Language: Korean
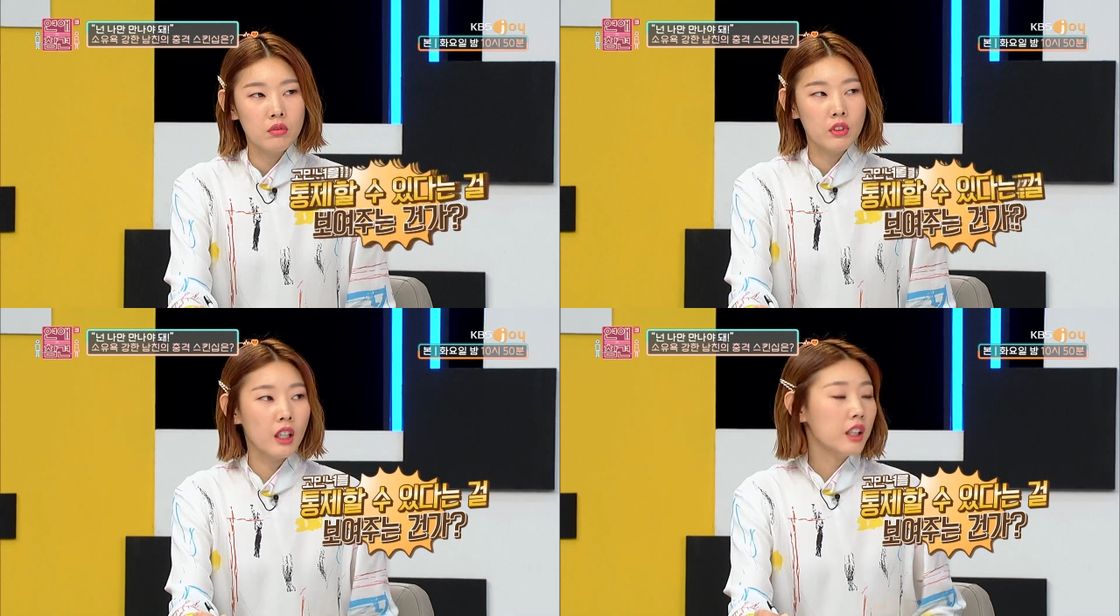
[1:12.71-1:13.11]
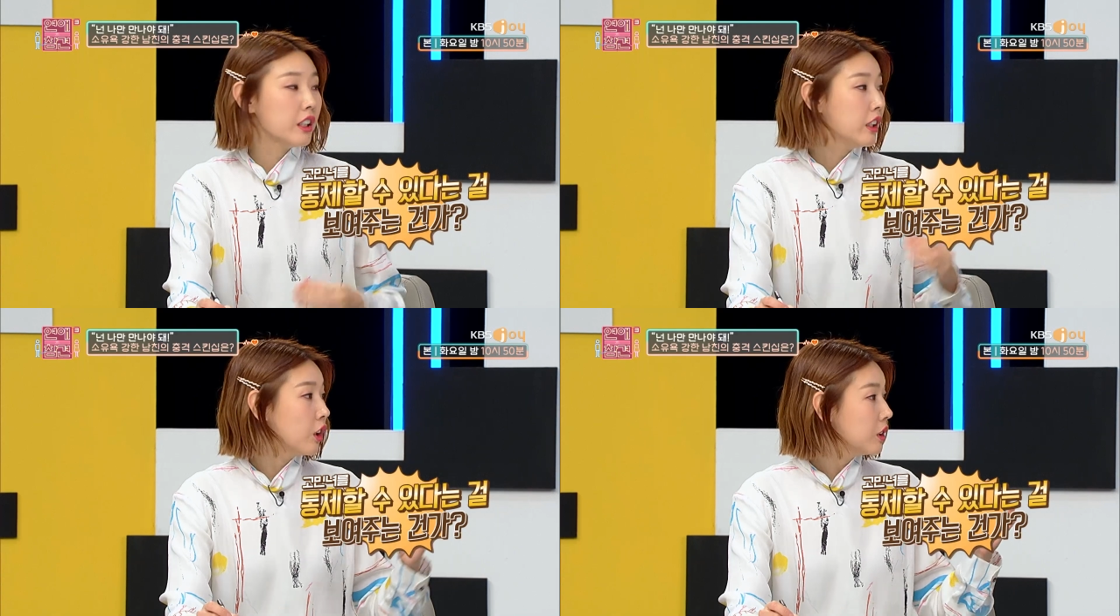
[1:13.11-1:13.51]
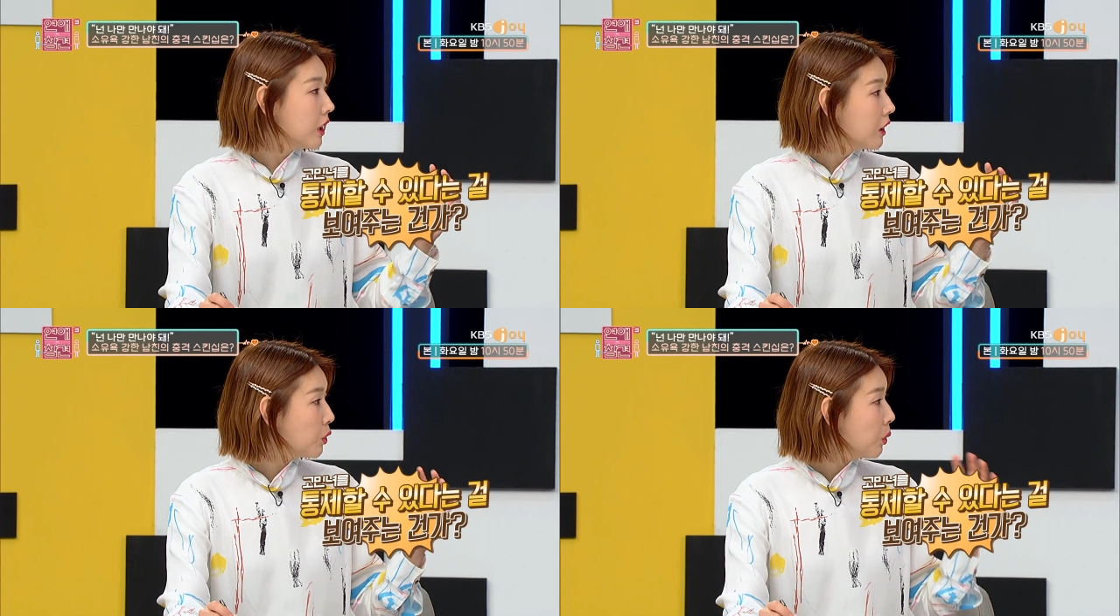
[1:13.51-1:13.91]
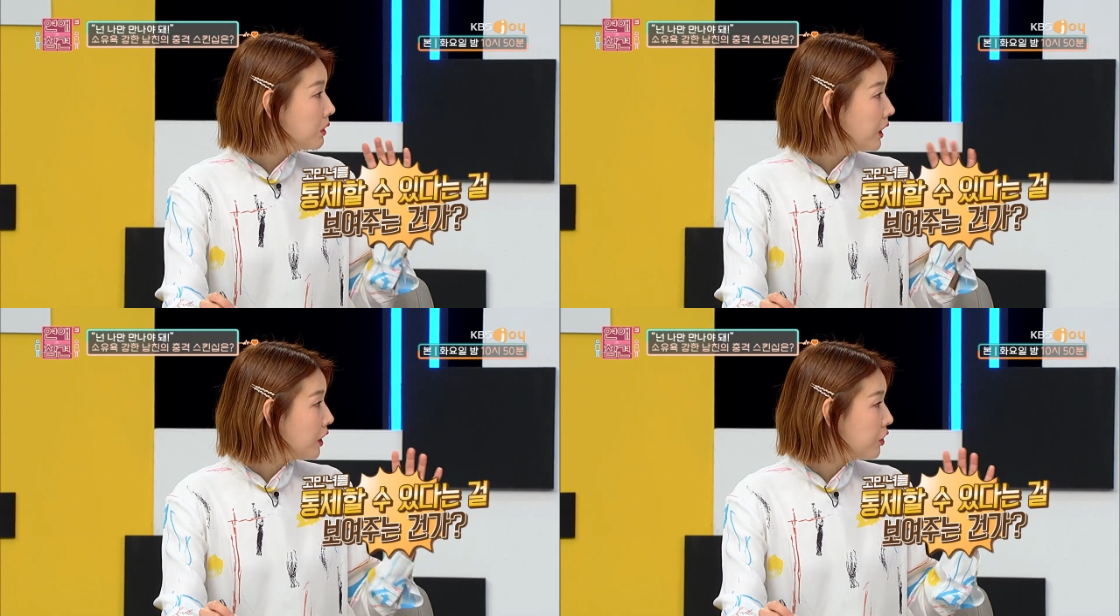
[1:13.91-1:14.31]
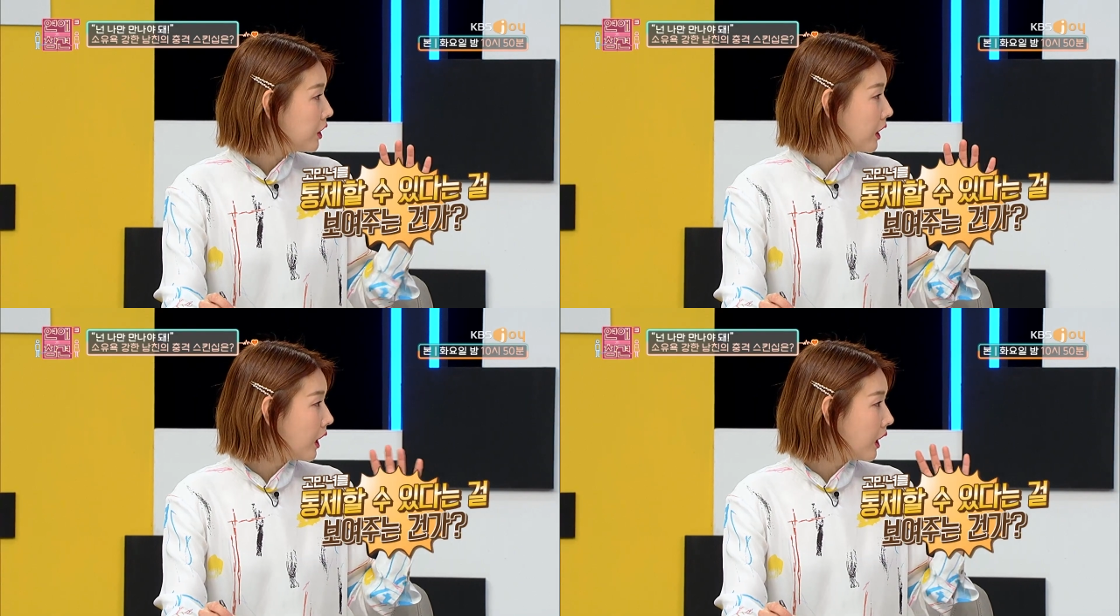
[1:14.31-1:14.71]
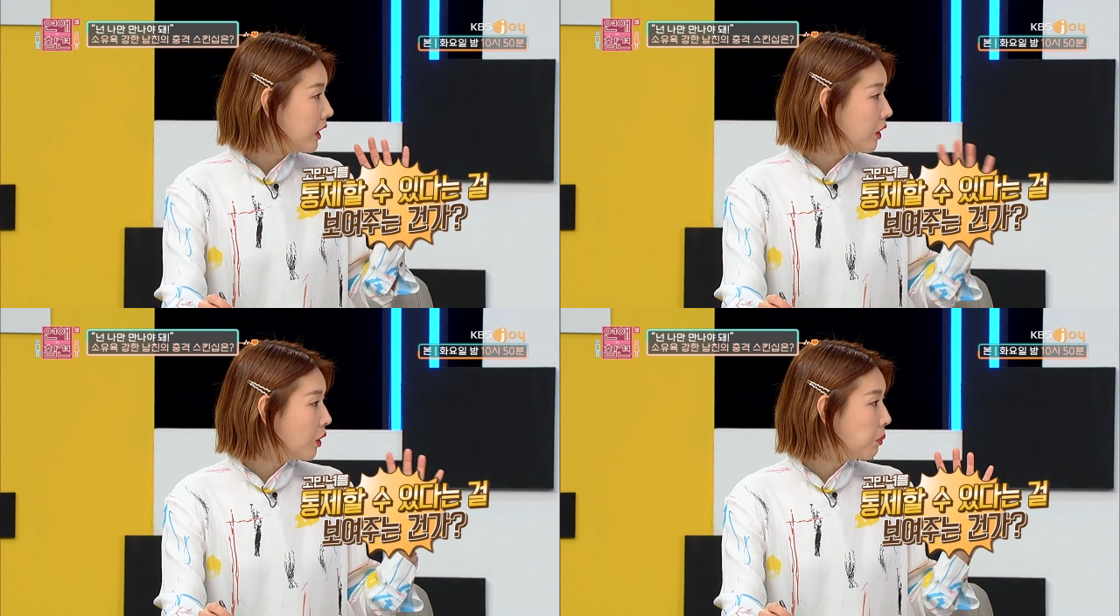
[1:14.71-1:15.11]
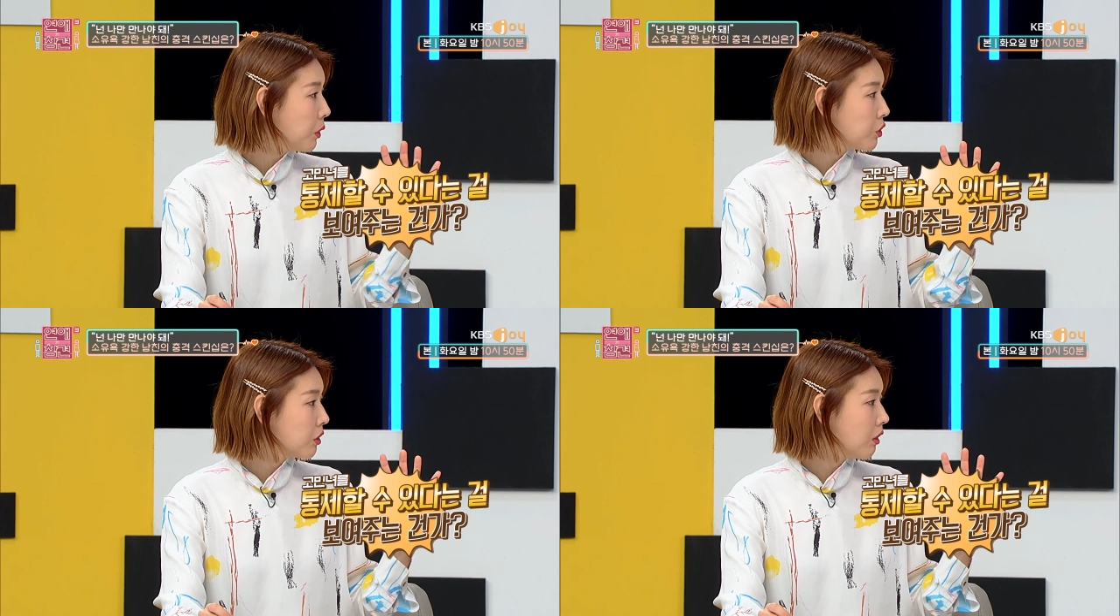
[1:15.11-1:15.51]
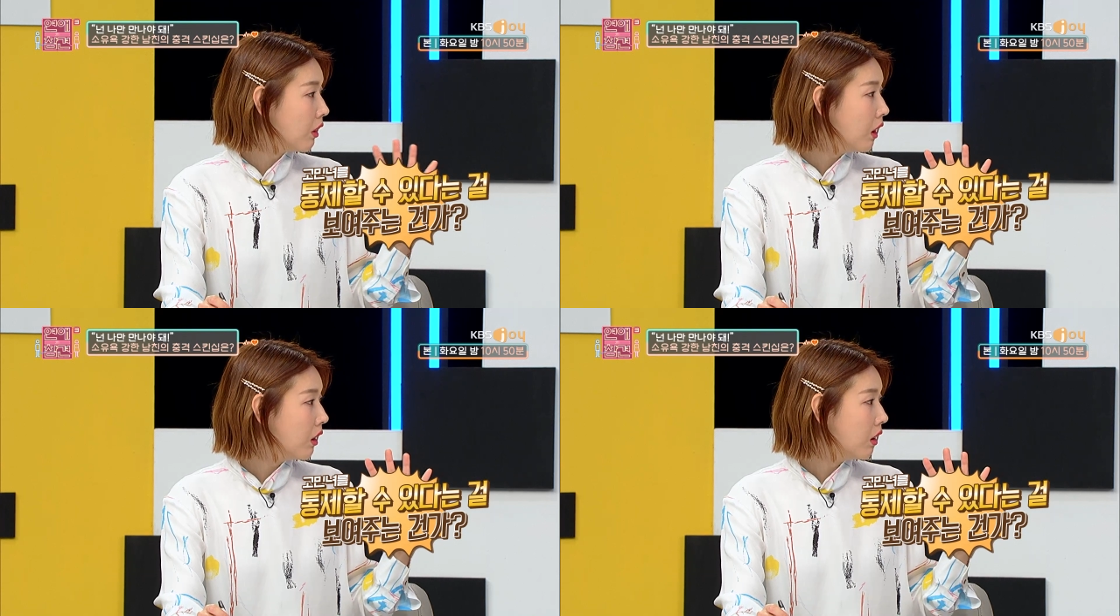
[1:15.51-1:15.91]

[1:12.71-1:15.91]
이 내가 여성분이... 이 여자를 통제할 수 있다 약간 이런 걸 보여주는 건가? 아니